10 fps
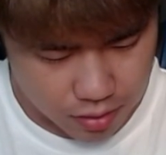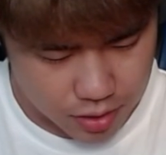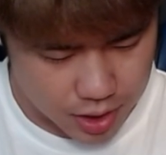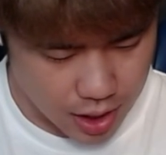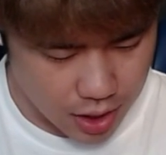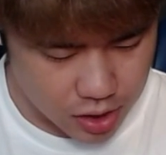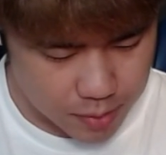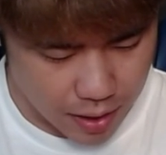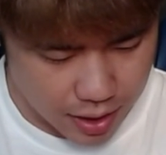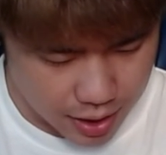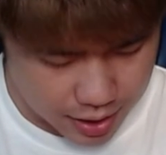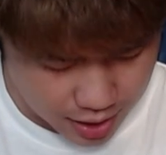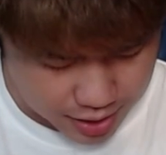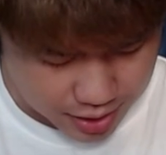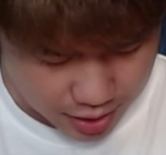内側のスパーキーに
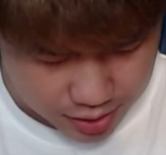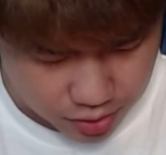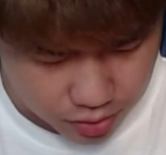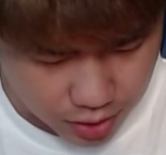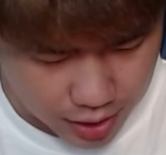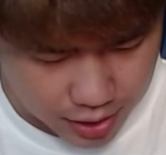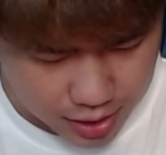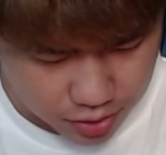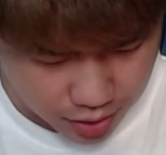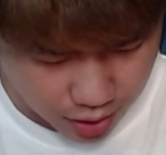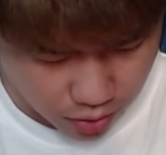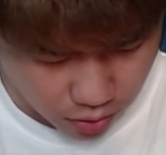対してはね、外側に出すと結